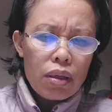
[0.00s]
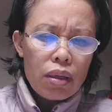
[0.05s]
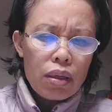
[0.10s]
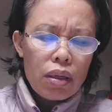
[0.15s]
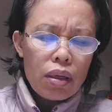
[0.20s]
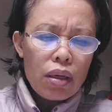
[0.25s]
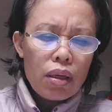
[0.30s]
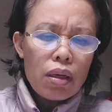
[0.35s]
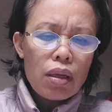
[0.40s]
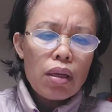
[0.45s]

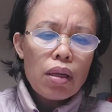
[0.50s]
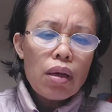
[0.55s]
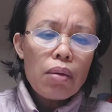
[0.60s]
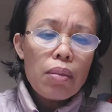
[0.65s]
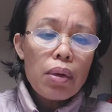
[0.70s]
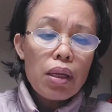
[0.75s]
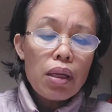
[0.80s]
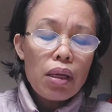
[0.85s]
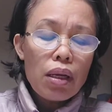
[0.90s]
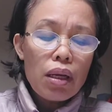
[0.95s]
Kaya ang
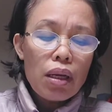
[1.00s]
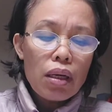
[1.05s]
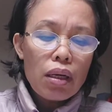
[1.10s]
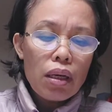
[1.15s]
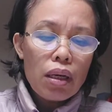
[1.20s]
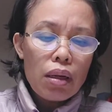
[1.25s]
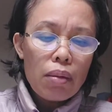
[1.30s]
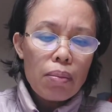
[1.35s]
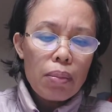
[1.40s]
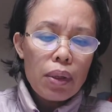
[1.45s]
dami nilang
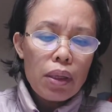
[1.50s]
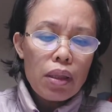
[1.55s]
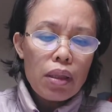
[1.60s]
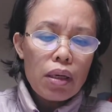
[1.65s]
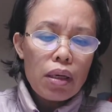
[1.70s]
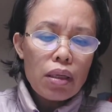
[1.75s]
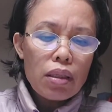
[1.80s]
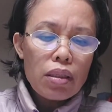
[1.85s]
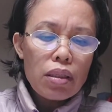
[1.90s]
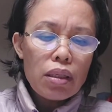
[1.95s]

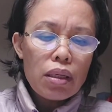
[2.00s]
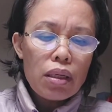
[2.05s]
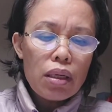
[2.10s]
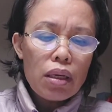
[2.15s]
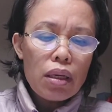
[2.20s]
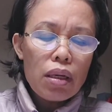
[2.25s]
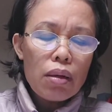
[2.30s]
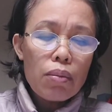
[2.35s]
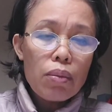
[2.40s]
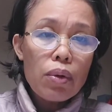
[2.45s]
nilapitan kasi nga
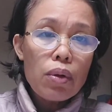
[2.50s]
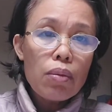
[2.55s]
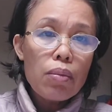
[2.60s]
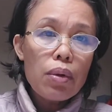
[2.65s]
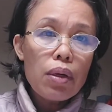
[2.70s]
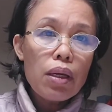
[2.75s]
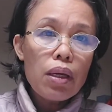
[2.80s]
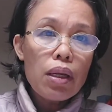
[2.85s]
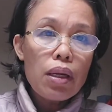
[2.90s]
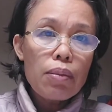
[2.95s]
alam nyo na
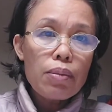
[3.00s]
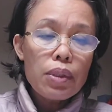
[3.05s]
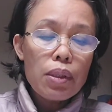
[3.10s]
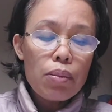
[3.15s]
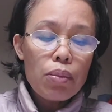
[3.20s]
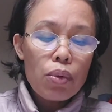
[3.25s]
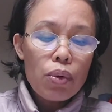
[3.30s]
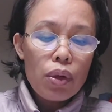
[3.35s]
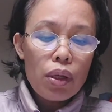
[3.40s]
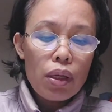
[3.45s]
mahirap sa
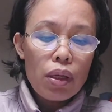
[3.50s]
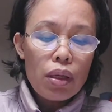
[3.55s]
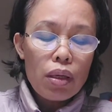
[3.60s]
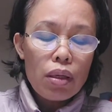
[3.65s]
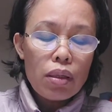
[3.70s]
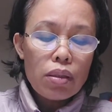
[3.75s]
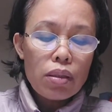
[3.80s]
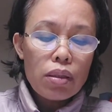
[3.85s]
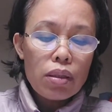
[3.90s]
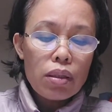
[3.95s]
buhay.
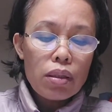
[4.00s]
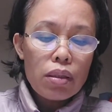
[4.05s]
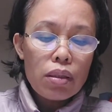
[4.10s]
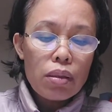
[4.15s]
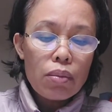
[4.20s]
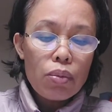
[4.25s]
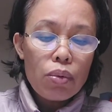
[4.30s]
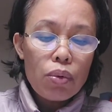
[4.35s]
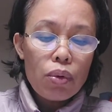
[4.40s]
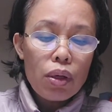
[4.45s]
Sa
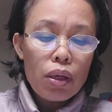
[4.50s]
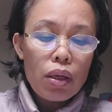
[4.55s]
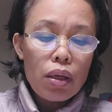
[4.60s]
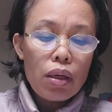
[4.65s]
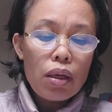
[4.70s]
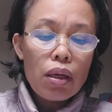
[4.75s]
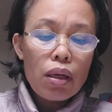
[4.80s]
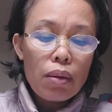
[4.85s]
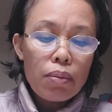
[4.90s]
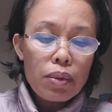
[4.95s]
buhay nga.
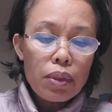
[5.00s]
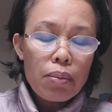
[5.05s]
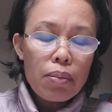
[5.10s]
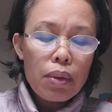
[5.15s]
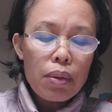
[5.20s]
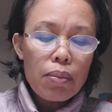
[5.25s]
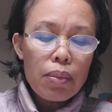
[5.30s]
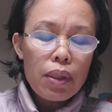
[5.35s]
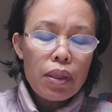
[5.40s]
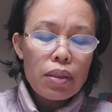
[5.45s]
Hirap sa
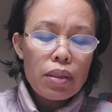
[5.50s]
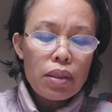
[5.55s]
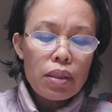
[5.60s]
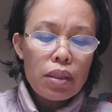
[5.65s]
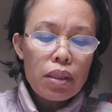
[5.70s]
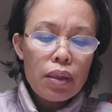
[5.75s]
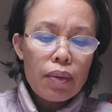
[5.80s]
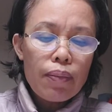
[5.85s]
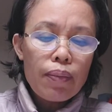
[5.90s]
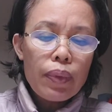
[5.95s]

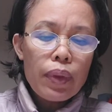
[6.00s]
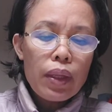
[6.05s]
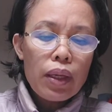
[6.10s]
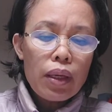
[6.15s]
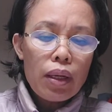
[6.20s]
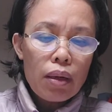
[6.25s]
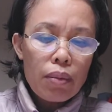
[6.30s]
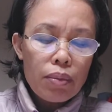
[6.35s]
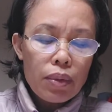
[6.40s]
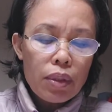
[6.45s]
Pilipinas.
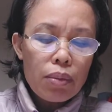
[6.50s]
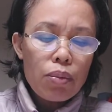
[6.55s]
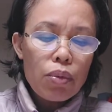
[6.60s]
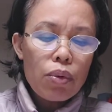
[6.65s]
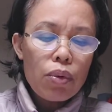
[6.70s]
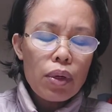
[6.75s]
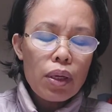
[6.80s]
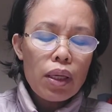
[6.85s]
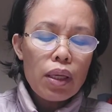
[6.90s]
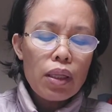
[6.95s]
Hirap sa
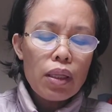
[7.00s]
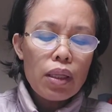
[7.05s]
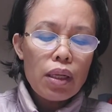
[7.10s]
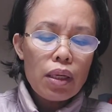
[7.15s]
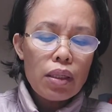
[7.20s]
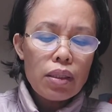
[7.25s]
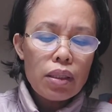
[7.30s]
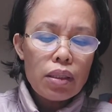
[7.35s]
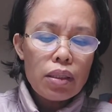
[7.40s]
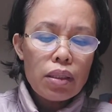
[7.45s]
buhay
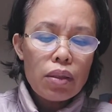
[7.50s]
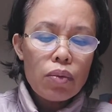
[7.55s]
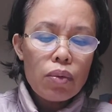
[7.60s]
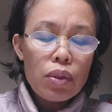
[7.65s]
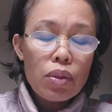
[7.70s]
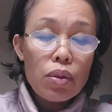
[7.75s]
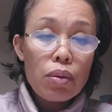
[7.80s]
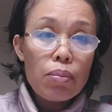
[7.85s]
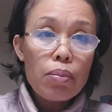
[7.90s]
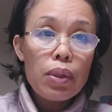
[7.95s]
dahil sa
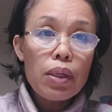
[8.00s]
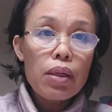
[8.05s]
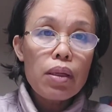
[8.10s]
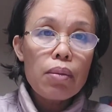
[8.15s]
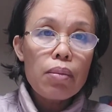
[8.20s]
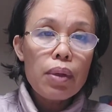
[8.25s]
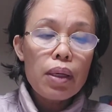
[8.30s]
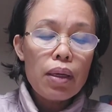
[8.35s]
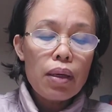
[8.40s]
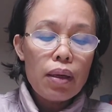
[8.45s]
sitwasyon ng
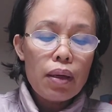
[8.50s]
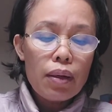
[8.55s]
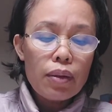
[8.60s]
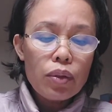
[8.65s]
pandemic na.